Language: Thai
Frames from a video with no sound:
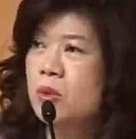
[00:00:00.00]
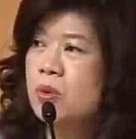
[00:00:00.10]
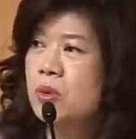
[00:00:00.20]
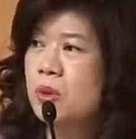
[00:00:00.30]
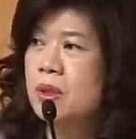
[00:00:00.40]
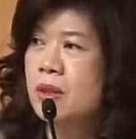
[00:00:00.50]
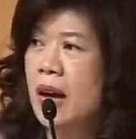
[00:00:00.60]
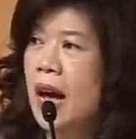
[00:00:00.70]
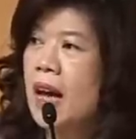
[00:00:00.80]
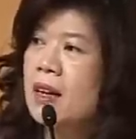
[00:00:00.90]
สูงสุด
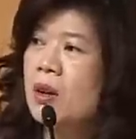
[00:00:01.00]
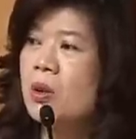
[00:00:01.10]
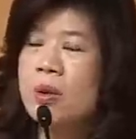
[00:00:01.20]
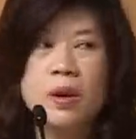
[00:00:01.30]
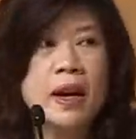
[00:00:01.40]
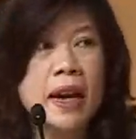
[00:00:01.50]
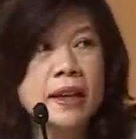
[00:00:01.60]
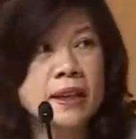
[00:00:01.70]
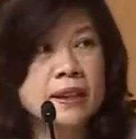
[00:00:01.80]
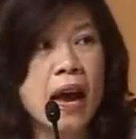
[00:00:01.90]
ไฮโลอะไร
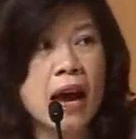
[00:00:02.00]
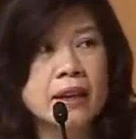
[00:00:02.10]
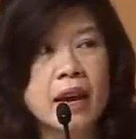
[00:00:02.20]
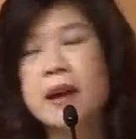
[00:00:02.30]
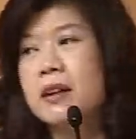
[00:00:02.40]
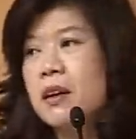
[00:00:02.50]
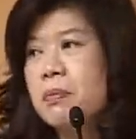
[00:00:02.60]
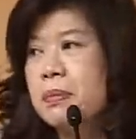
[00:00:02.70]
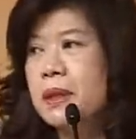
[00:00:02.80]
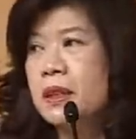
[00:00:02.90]
ต่างๆเนี่ยก็
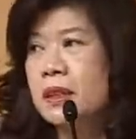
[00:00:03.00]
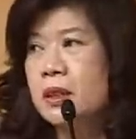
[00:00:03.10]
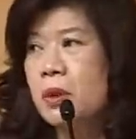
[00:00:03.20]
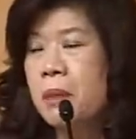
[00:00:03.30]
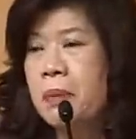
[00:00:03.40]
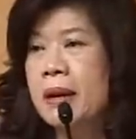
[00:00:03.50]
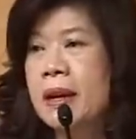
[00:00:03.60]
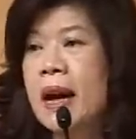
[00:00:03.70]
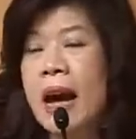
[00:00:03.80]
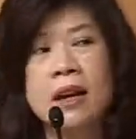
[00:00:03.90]
ถือว่าเป็น
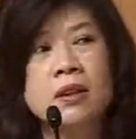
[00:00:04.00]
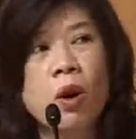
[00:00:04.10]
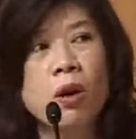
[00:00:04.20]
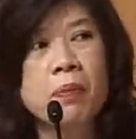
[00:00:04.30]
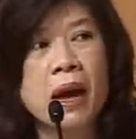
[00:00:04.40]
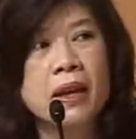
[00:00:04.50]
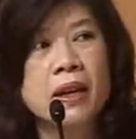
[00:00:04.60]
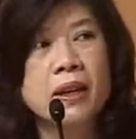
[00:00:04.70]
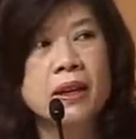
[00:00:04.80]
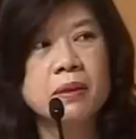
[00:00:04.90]
ราคาข้างนอกไป
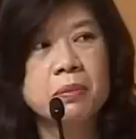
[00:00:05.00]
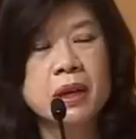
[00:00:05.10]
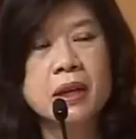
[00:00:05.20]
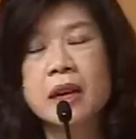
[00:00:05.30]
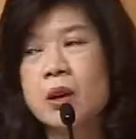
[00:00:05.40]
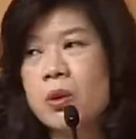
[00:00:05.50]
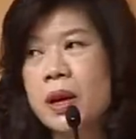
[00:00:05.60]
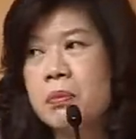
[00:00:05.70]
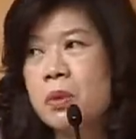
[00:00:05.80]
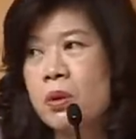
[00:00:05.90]
เพราะฉะนั้น
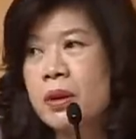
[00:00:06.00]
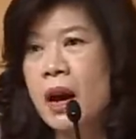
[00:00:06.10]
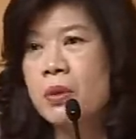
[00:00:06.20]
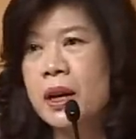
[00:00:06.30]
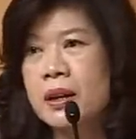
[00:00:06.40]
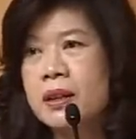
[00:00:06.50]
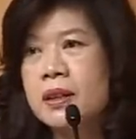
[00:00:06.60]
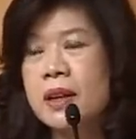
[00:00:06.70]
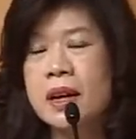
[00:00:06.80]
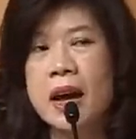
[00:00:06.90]
AOM ของเราเนี่ยก็
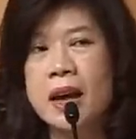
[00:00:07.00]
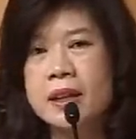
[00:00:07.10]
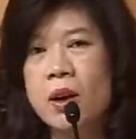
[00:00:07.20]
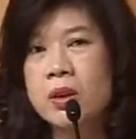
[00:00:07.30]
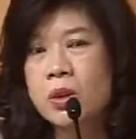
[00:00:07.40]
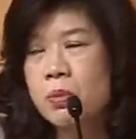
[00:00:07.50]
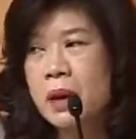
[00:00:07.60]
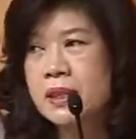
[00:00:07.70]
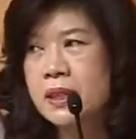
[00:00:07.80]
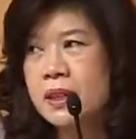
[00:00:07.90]
คือราคาที่ออโต้
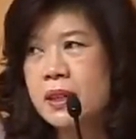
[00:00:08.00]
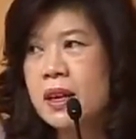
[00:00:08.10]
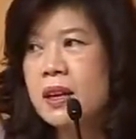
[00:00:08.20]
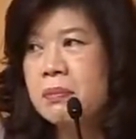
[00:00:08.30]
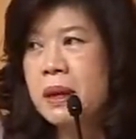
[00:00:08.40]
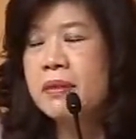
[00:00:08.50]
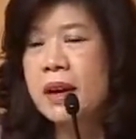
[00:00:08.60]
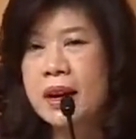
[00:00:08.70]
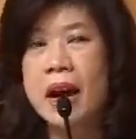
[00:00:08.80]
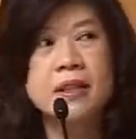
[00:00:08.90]
แมทชิ่งเป็น
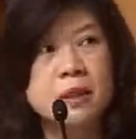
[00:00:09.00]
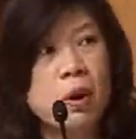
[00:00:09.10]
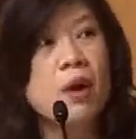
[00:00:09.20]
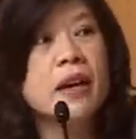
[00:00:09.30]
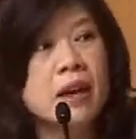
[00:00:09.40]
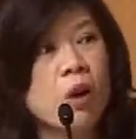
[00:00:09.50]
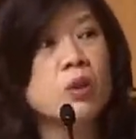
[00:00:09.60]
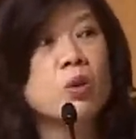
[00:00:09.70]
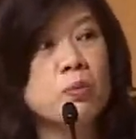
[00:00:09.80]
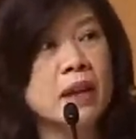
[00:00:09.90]
ราคาเฉพาะในออ
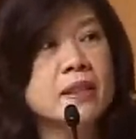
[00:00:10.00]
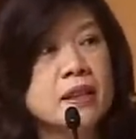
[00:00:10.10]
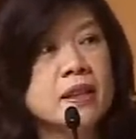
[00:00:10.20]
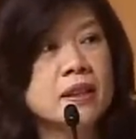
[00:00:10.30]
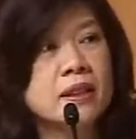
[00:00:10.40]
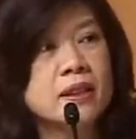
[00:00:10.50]
โต้แมทชิ่ง